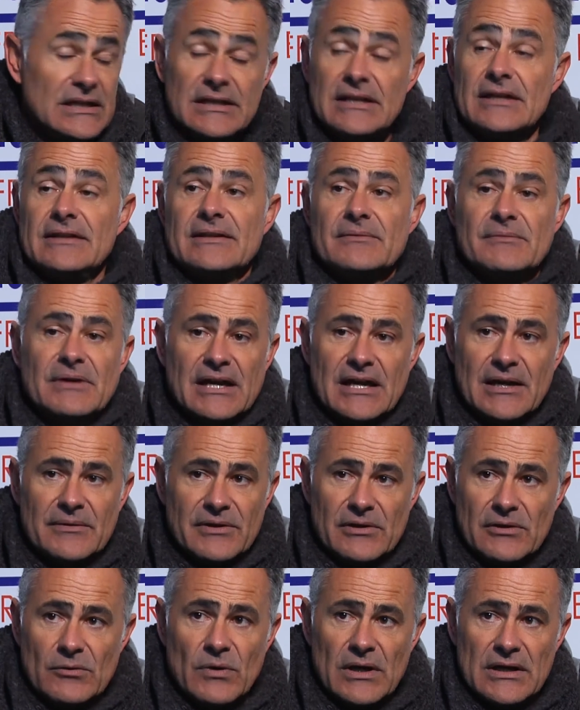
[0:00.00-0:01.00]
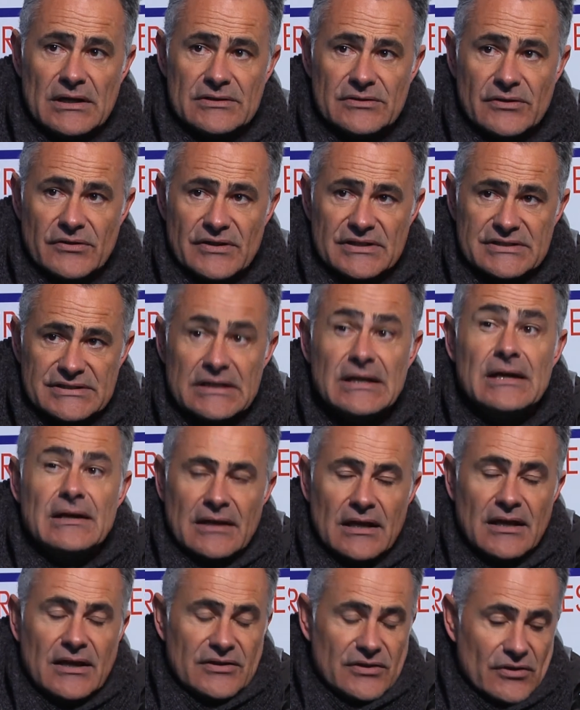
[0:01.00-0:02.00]
Y el tema de Javier igual. Entonces,
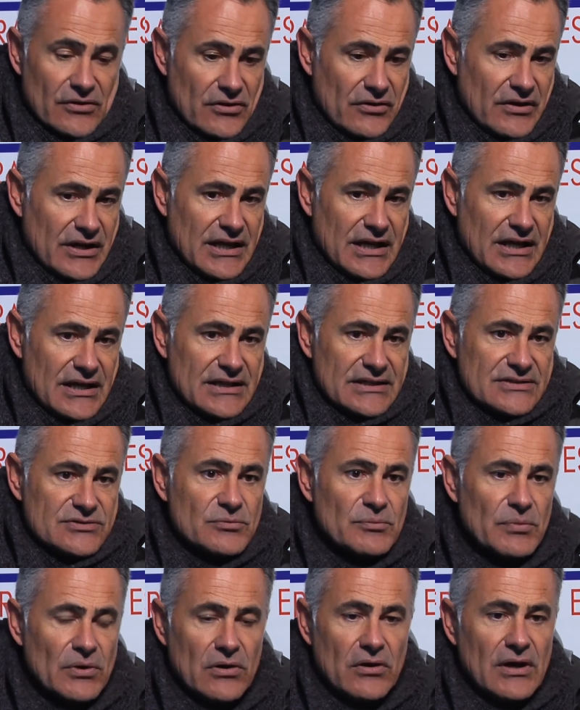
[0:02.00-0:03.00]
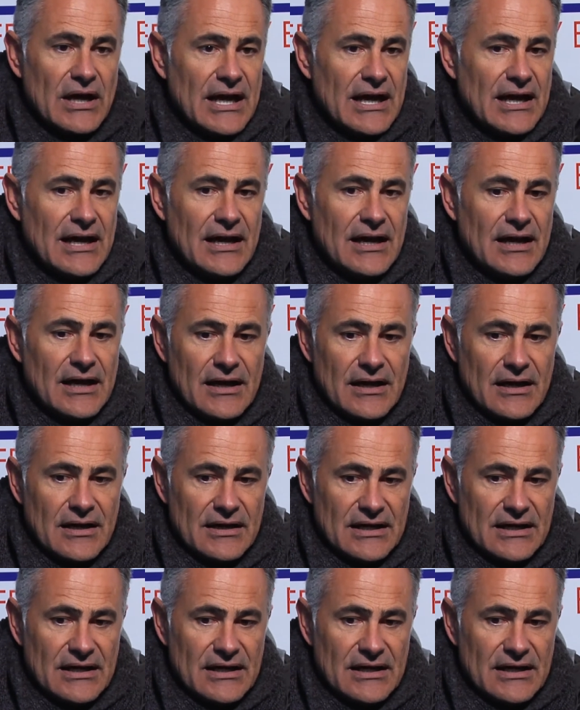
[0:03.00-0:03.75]
yo creo que es un poco la,